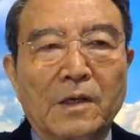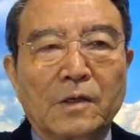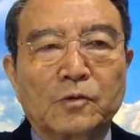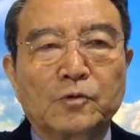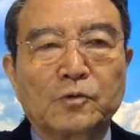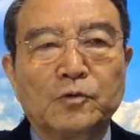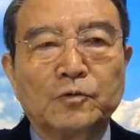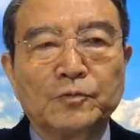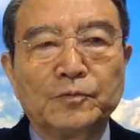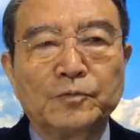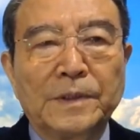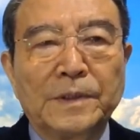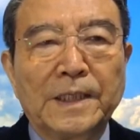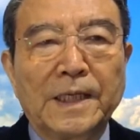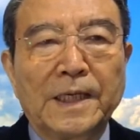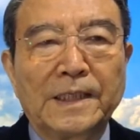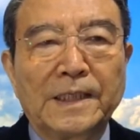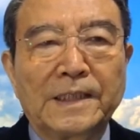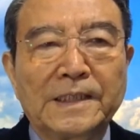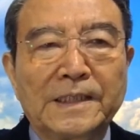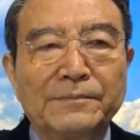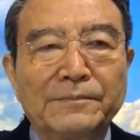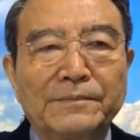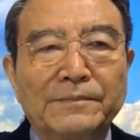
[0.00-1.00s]

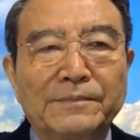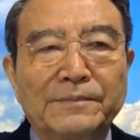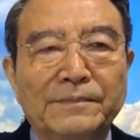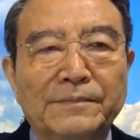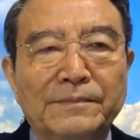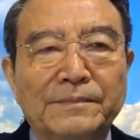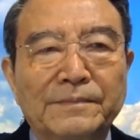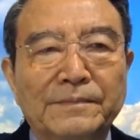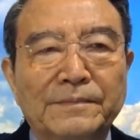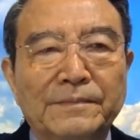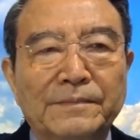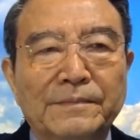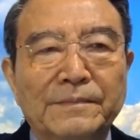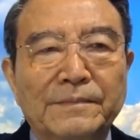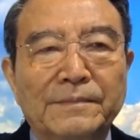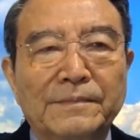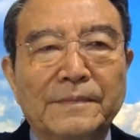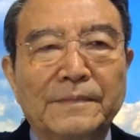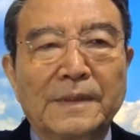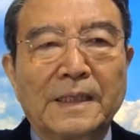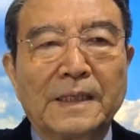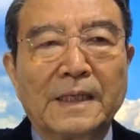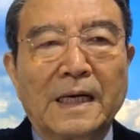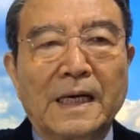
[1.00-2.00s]
국민의힘
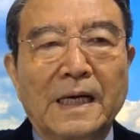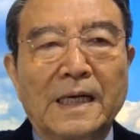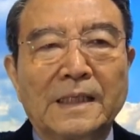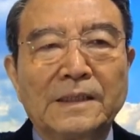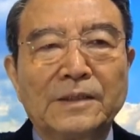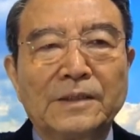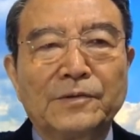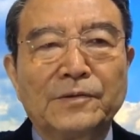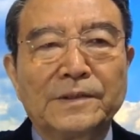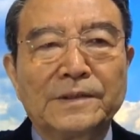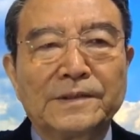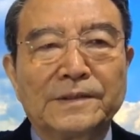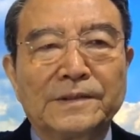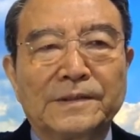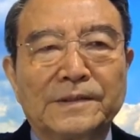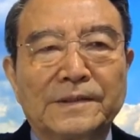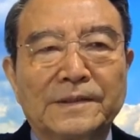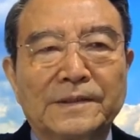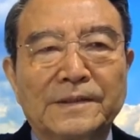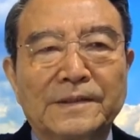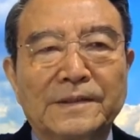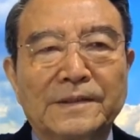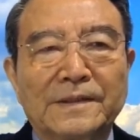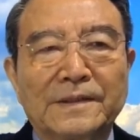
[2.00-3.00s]
한
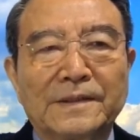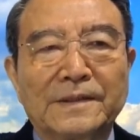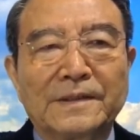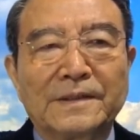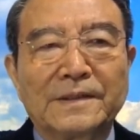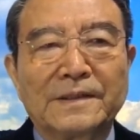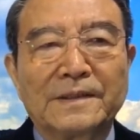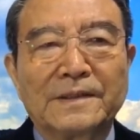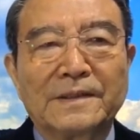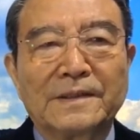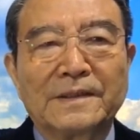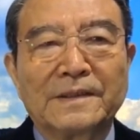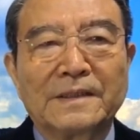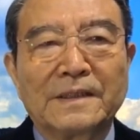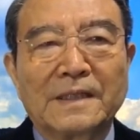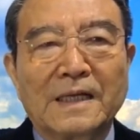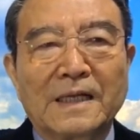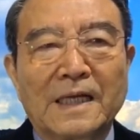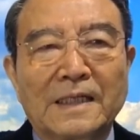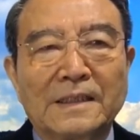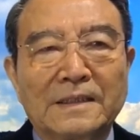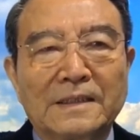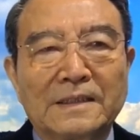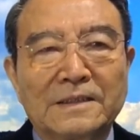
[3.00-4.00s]
의원은
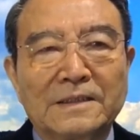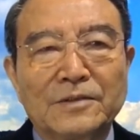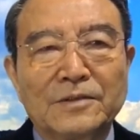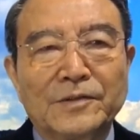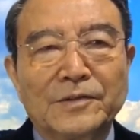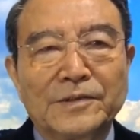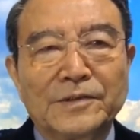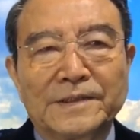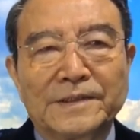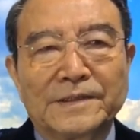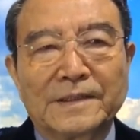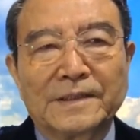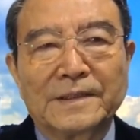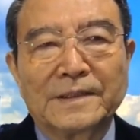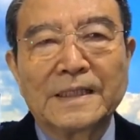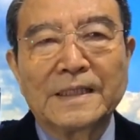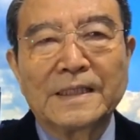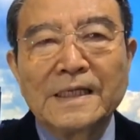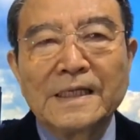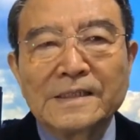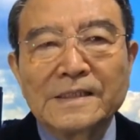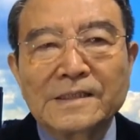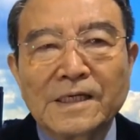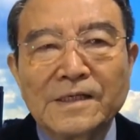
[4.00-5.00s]
한 의원은
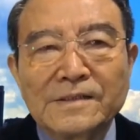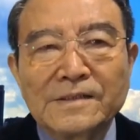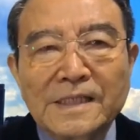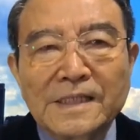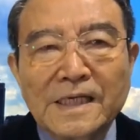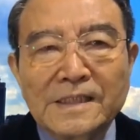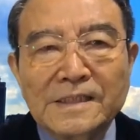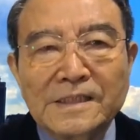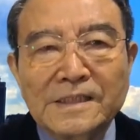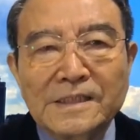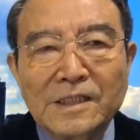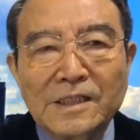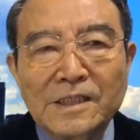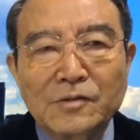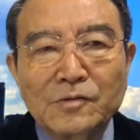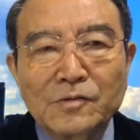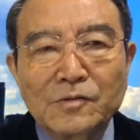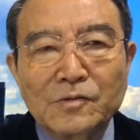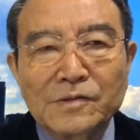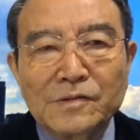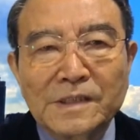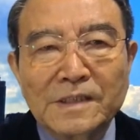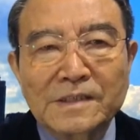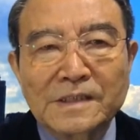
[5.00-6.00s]
전체
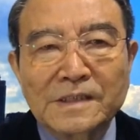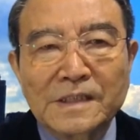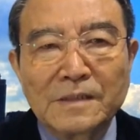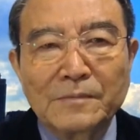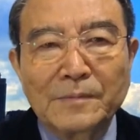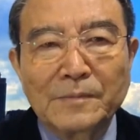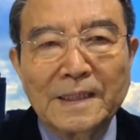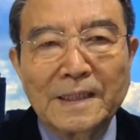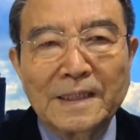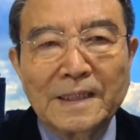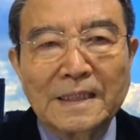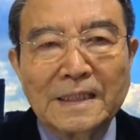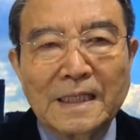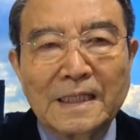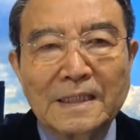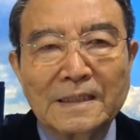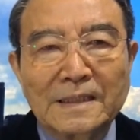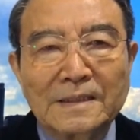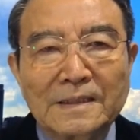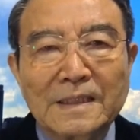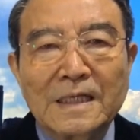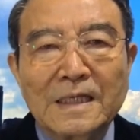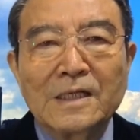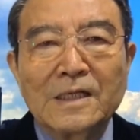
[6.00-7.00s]
지역구 의석 절반에
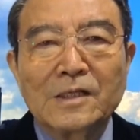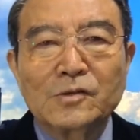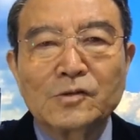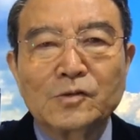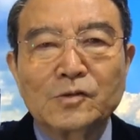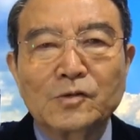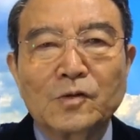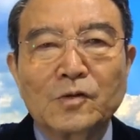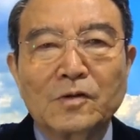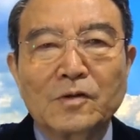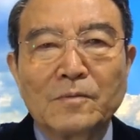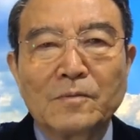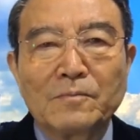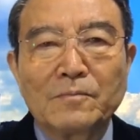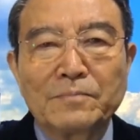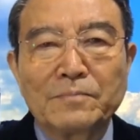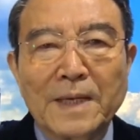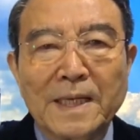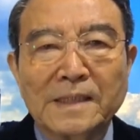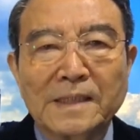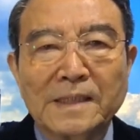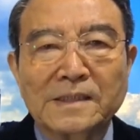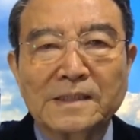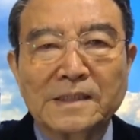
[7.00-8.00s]
달하는 수도권
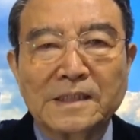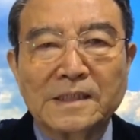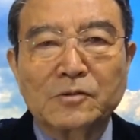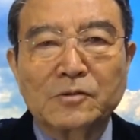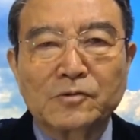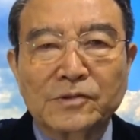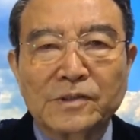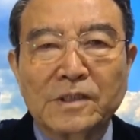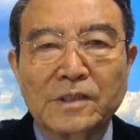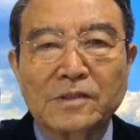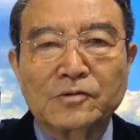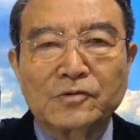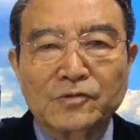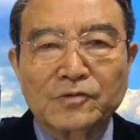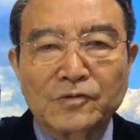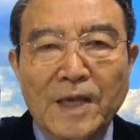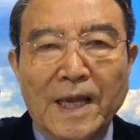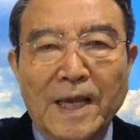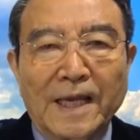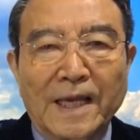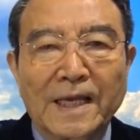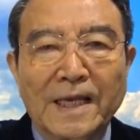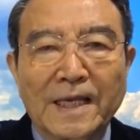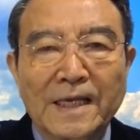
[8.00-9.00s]
119석
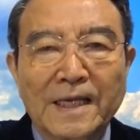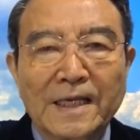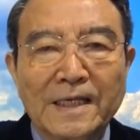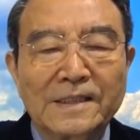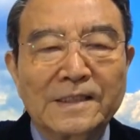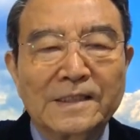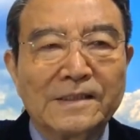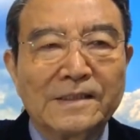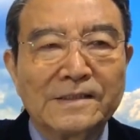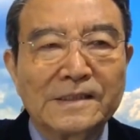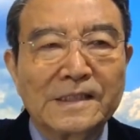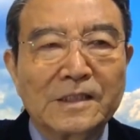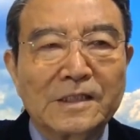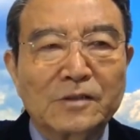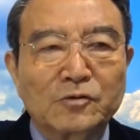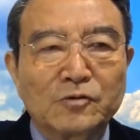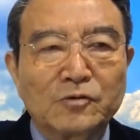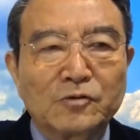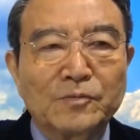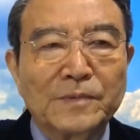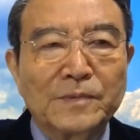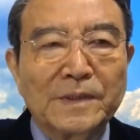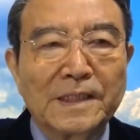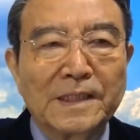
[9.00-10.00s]
중에 현재
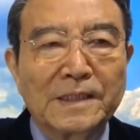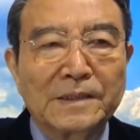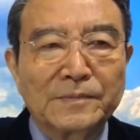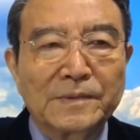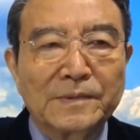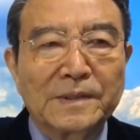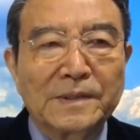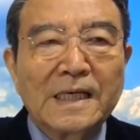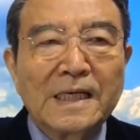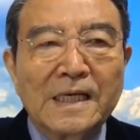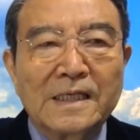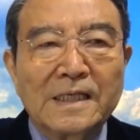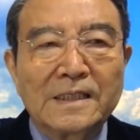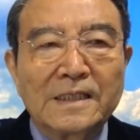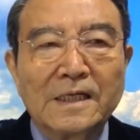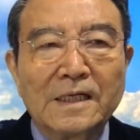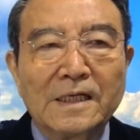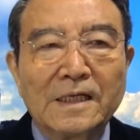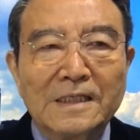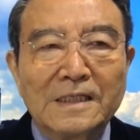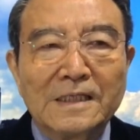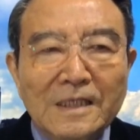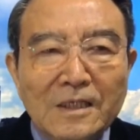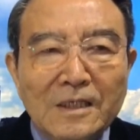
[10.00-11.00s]
국민의힘은
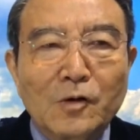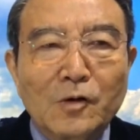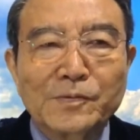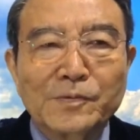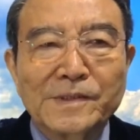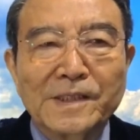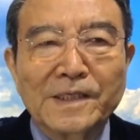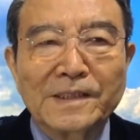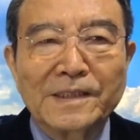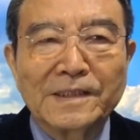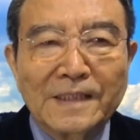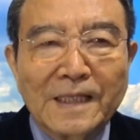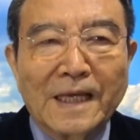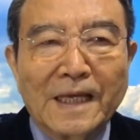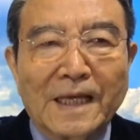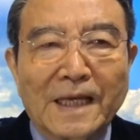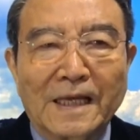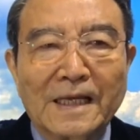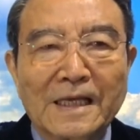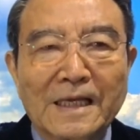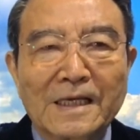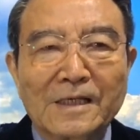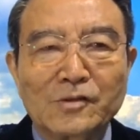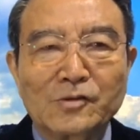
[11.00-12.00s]

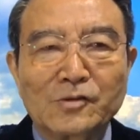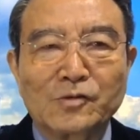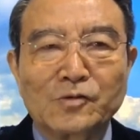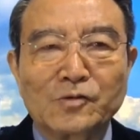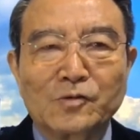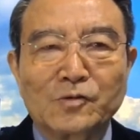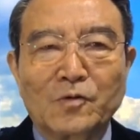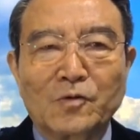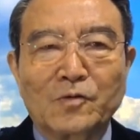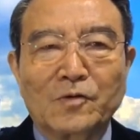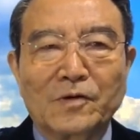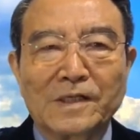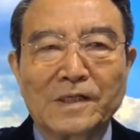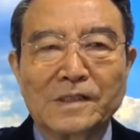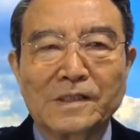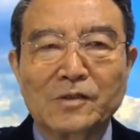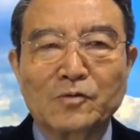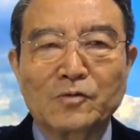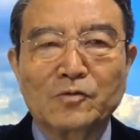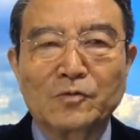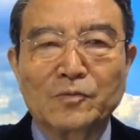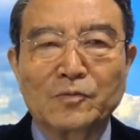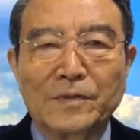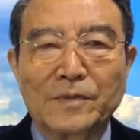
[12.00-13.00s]
17석인데
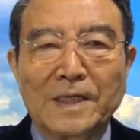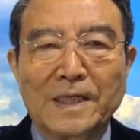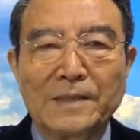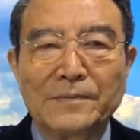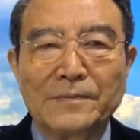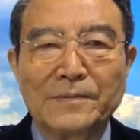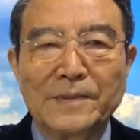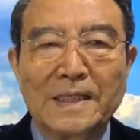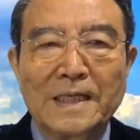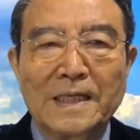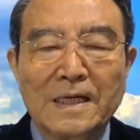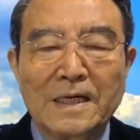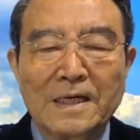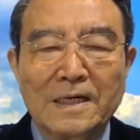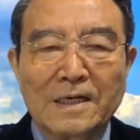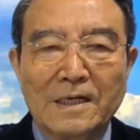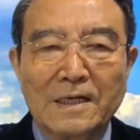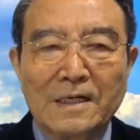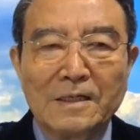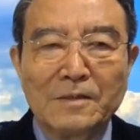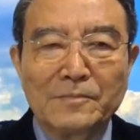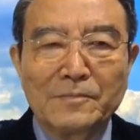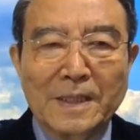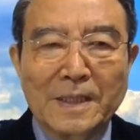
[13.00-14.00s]
수도권에서 국민의힘이
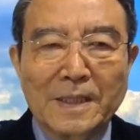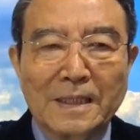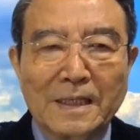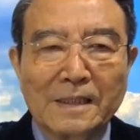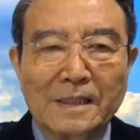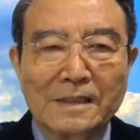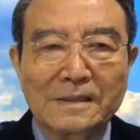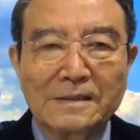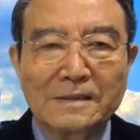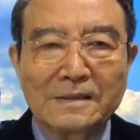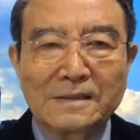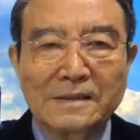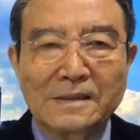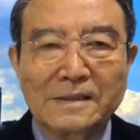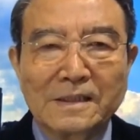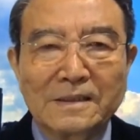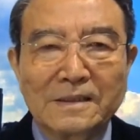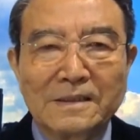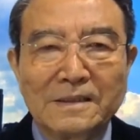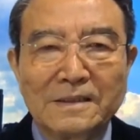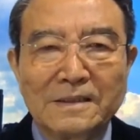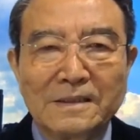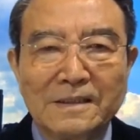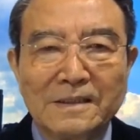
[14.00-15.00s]
얼마나
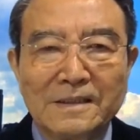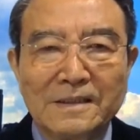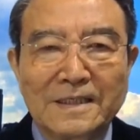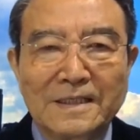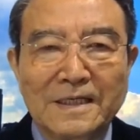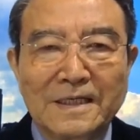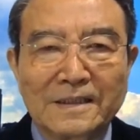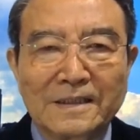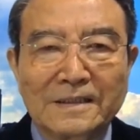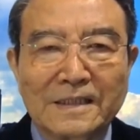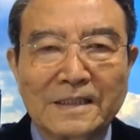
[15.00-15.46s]
의석을 늘리냐에